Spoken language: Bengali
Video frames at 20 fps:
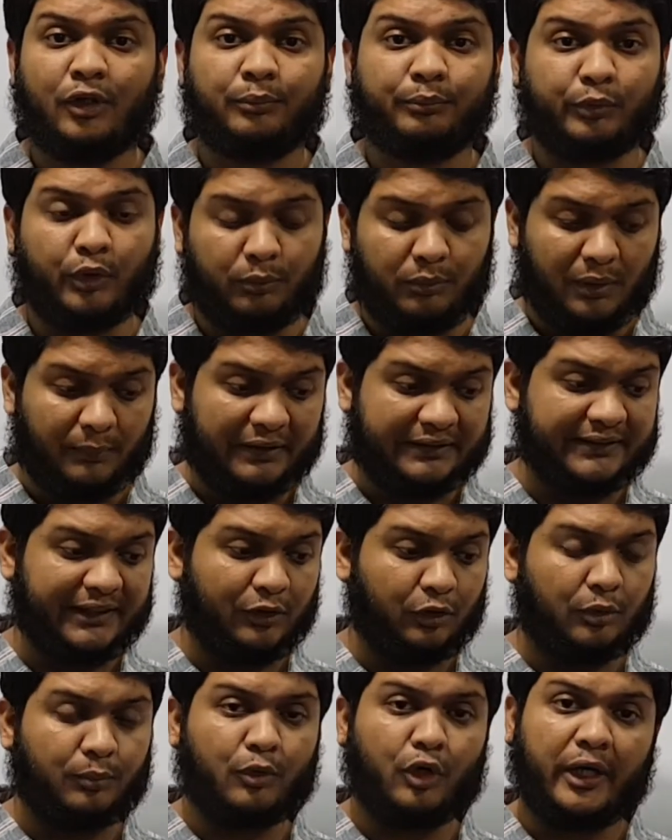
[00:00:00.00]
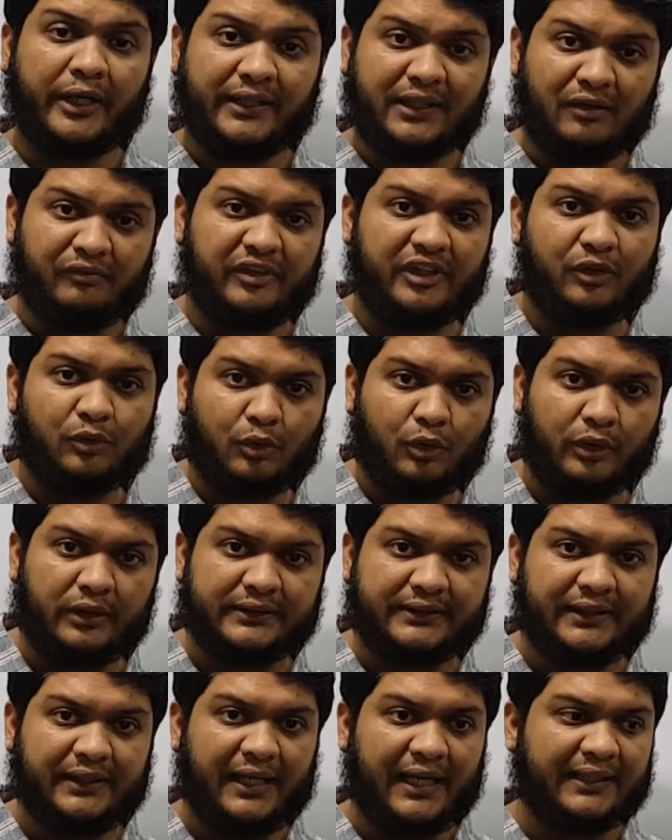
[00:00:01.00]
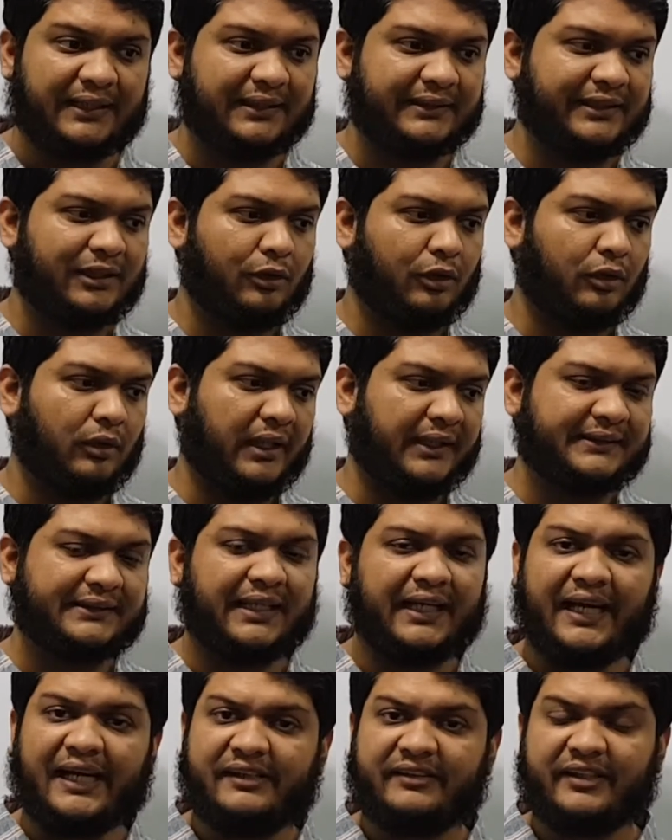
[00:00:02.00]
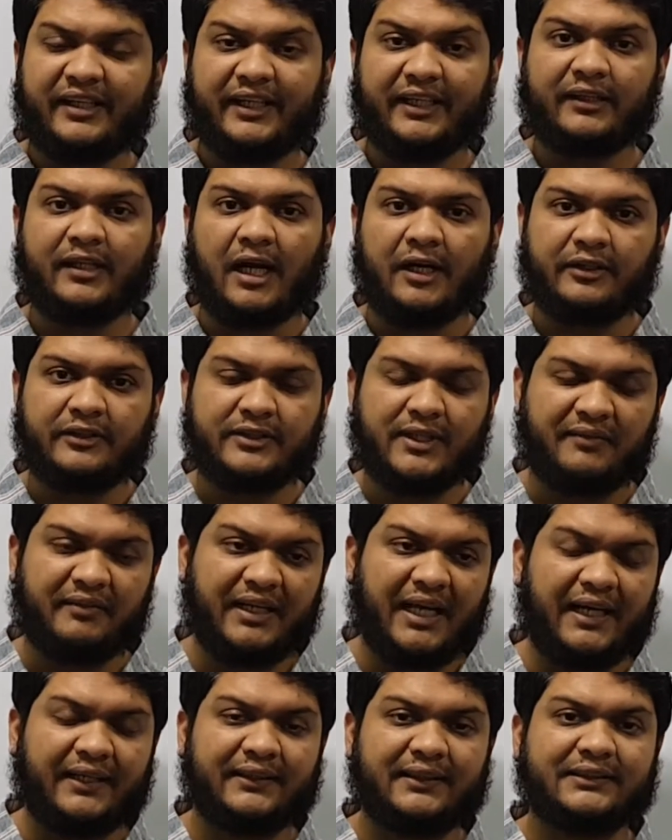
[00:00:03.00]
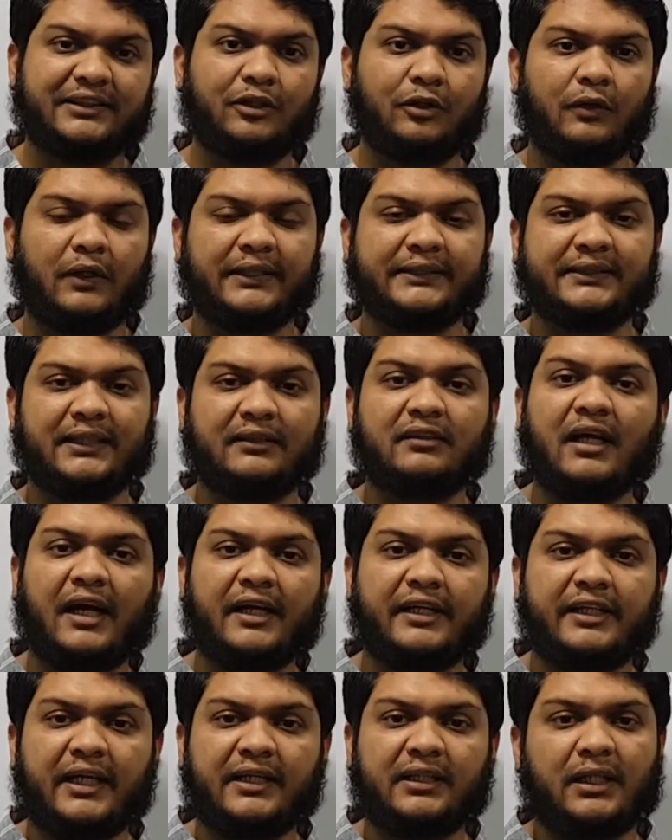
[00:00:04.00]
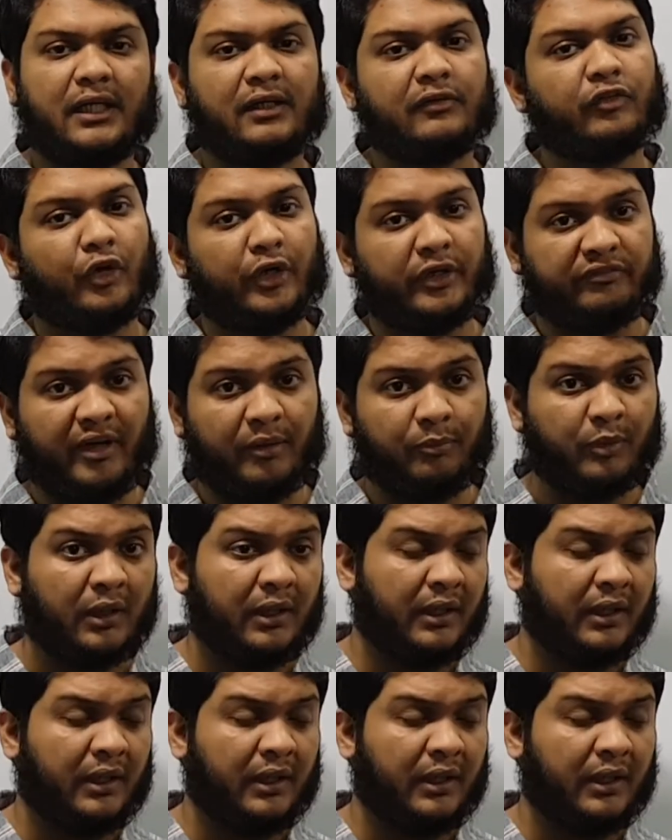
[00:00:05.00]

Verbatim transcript: প্রবলেম আছে এরকম কয়েকটা ভিডিও করেছি একটা ছিল লেকচার এইট থেকে থার্টি সেভেন আরেকটা ছিল লেকচার থার্টি এইট থেকে ফর্টি ফাইভ